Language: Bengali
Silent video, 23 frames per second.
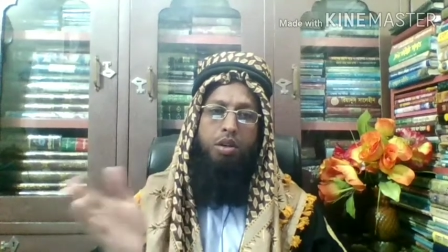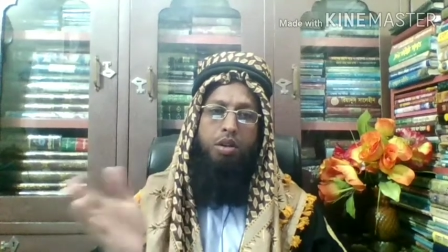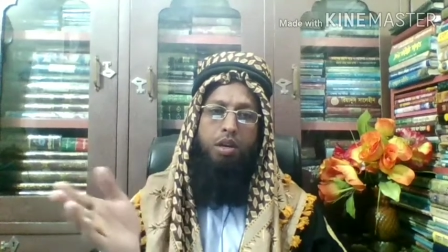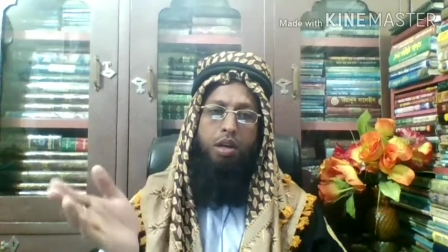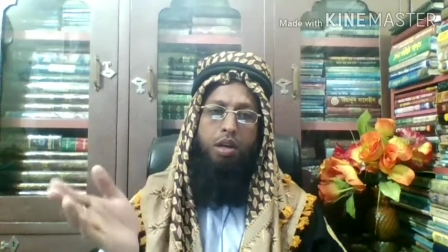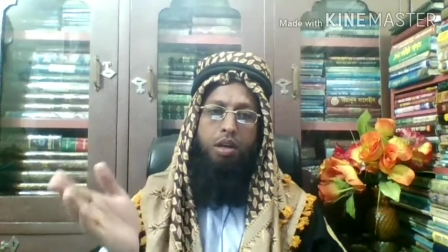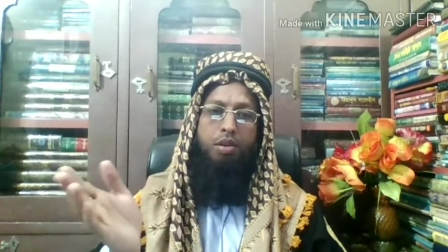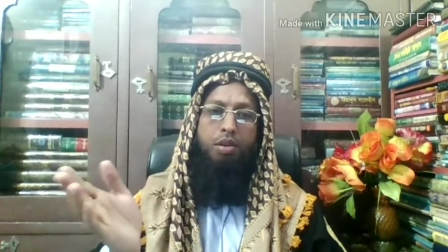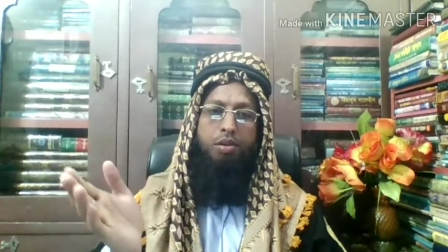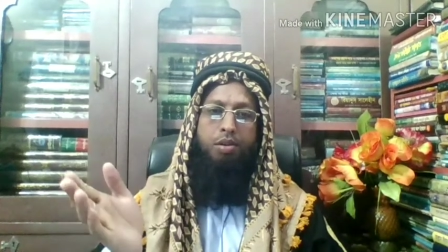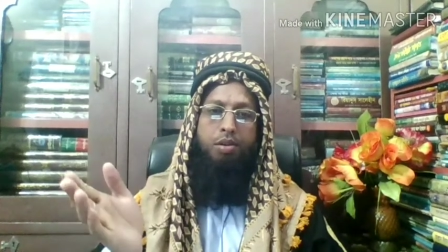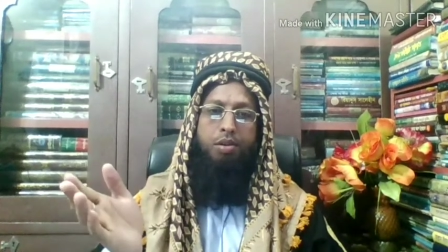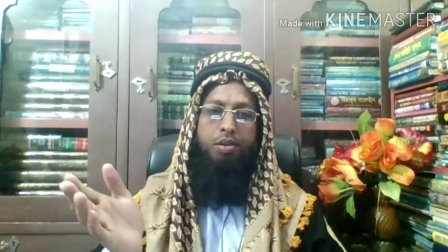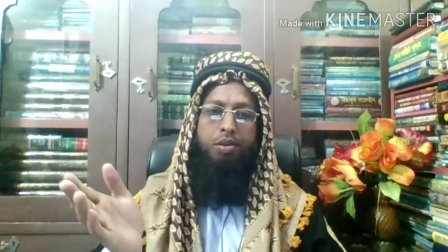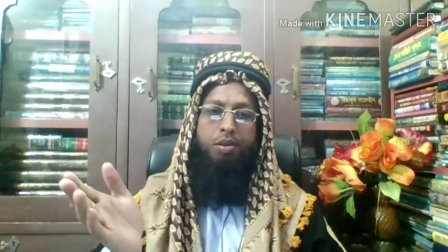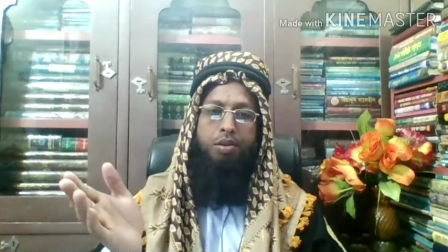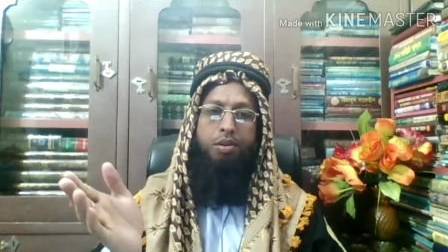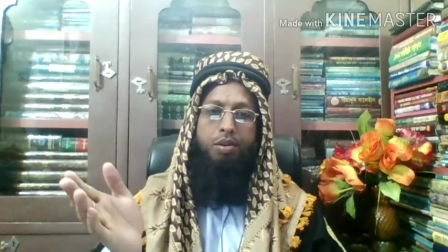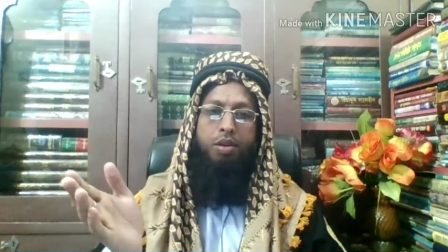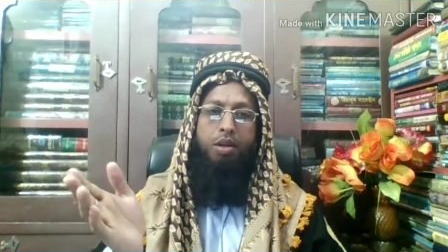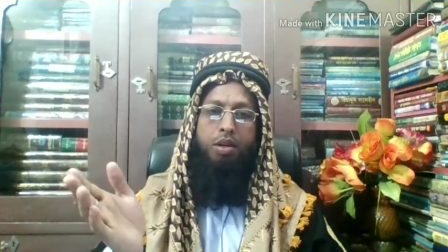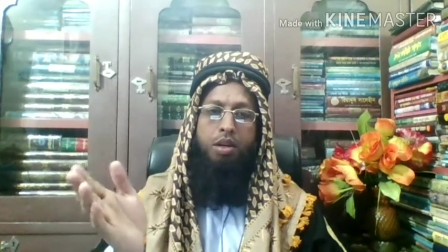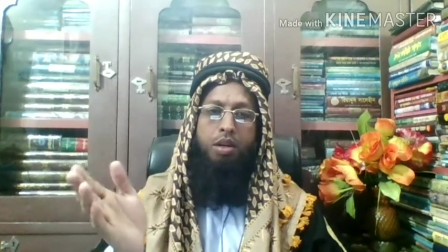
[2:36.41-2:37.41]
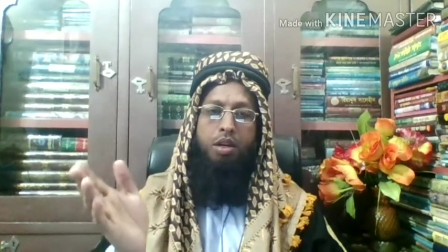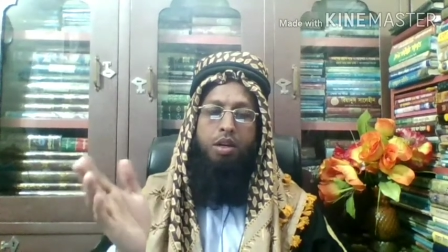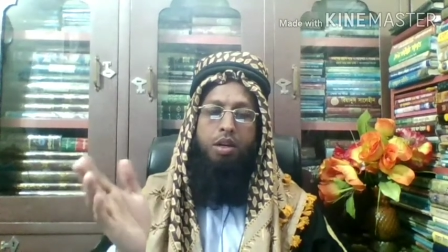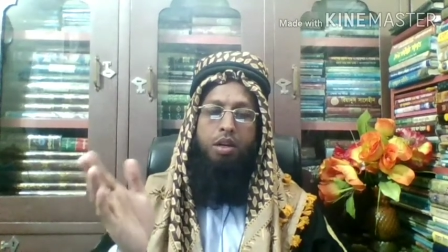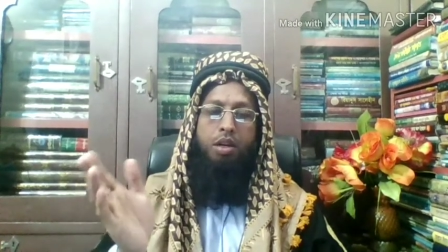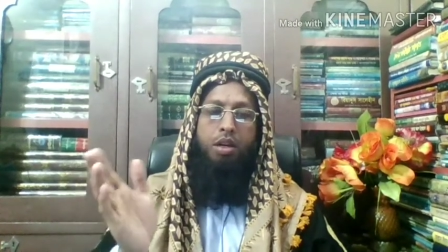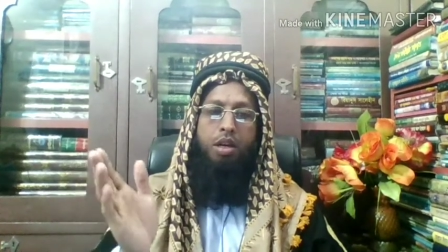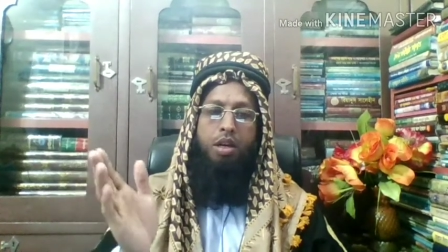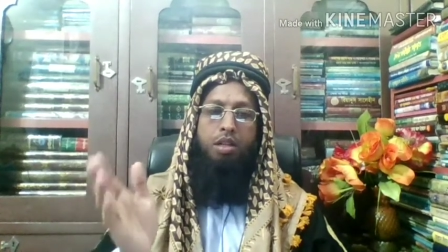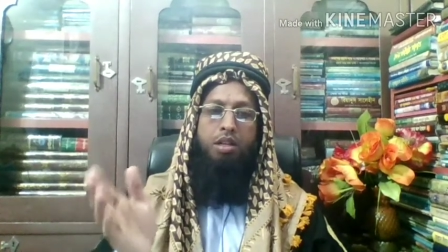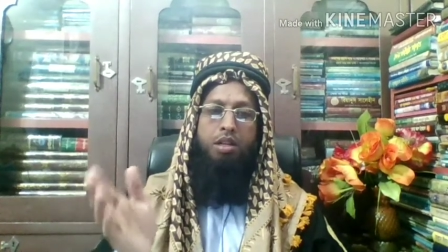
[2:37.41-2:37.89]
এখন
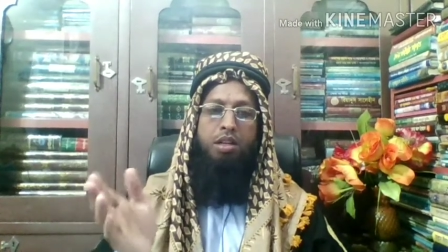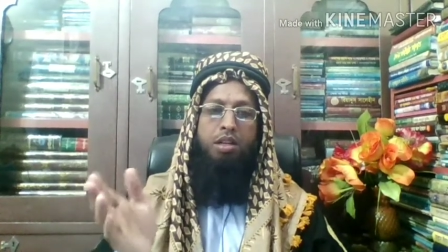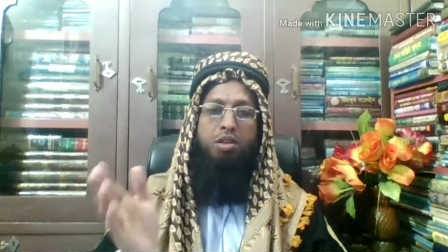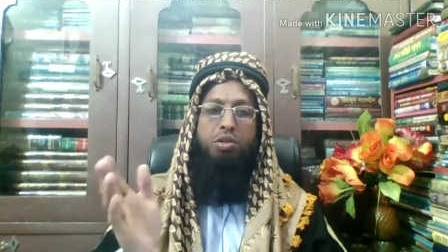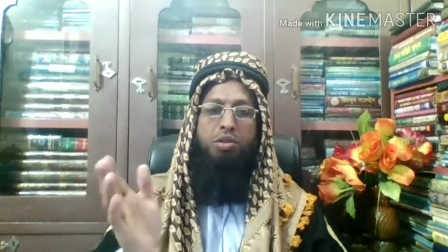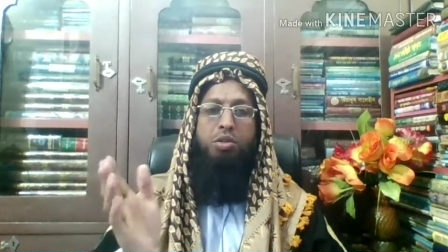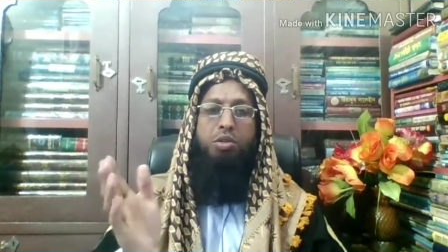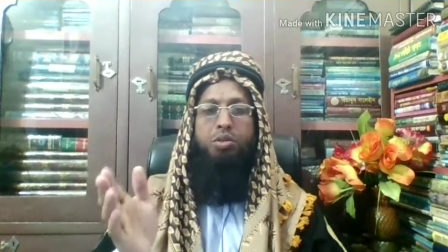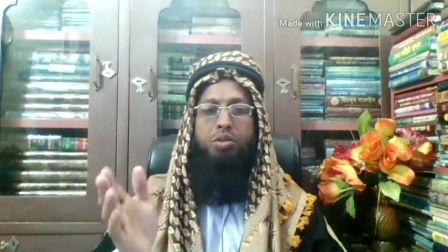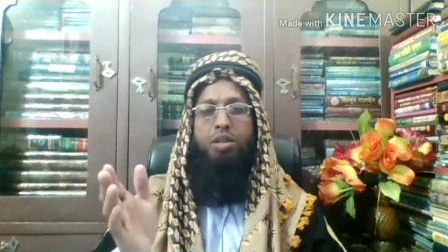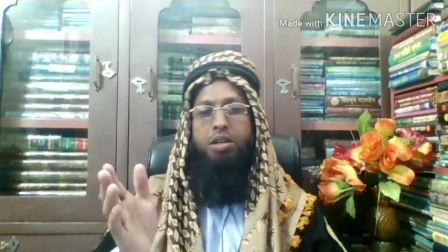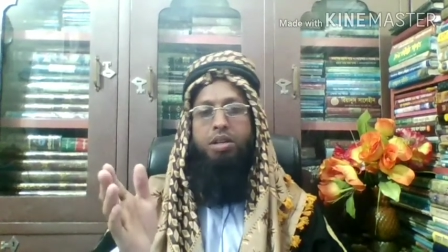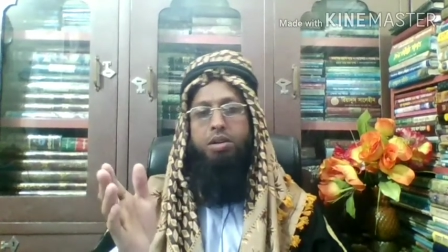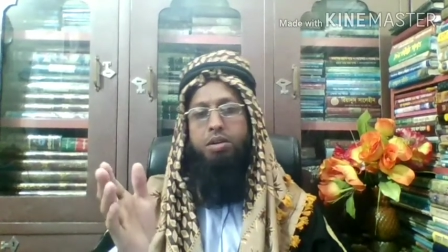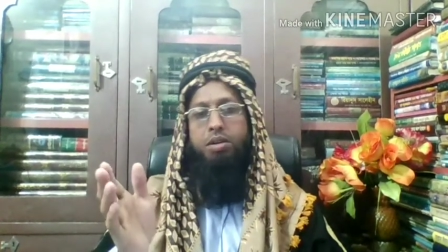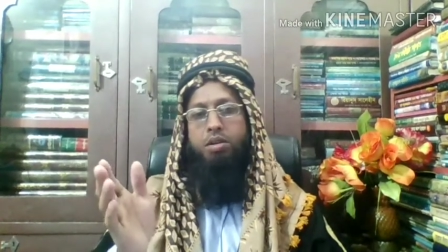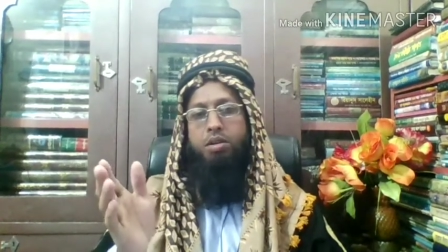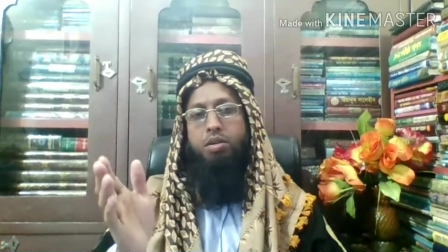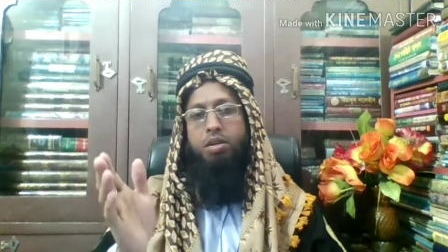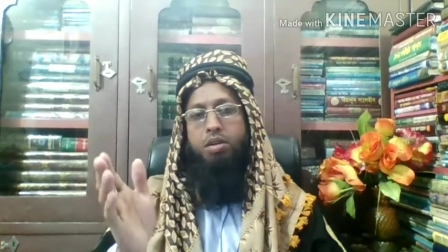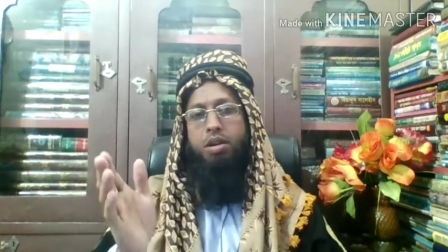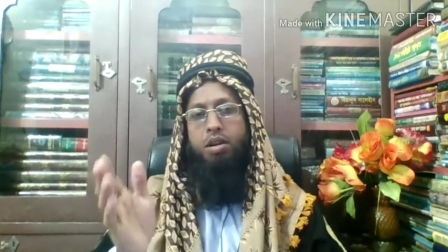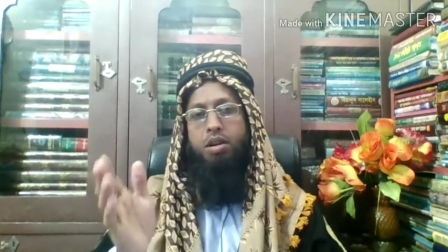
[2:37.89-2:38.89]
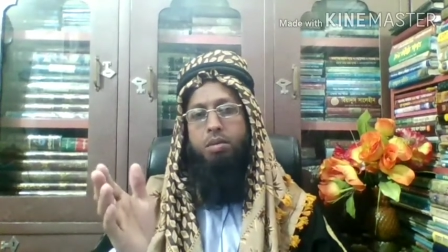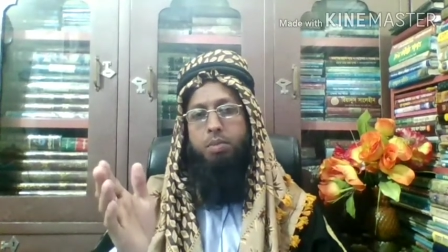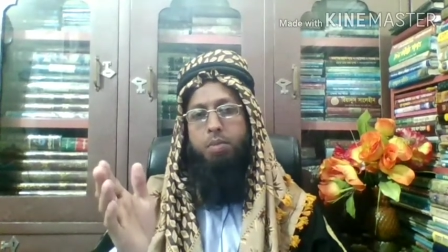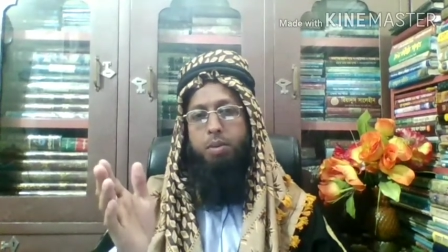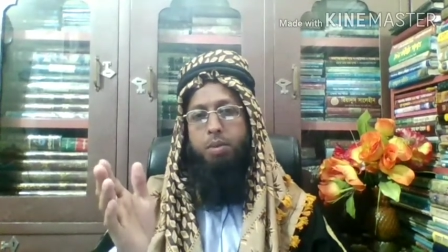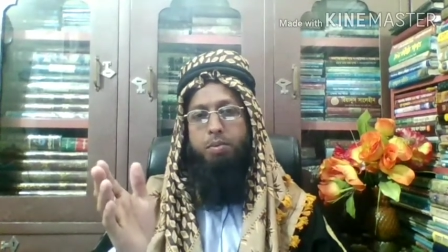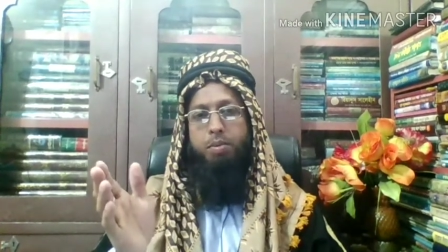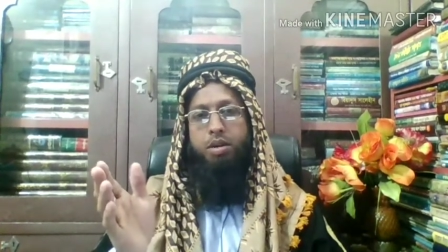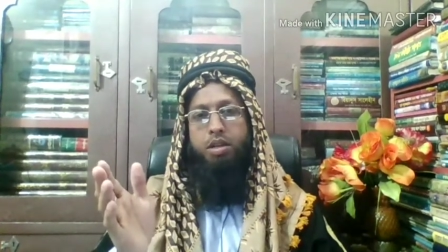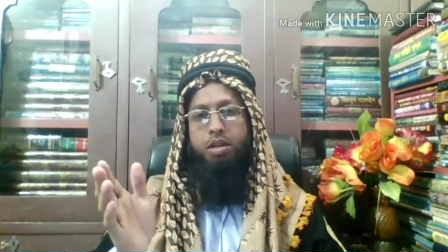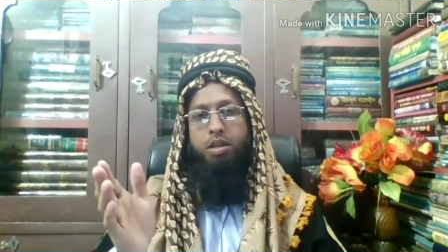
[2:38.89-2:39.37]
কাতার সোজা করার
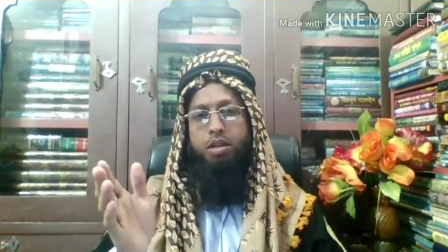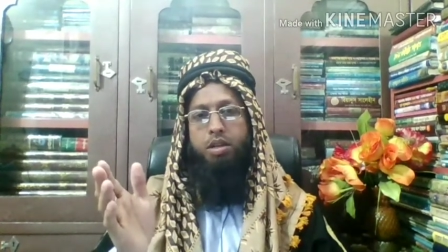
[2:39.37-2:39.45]
ব্যাপারে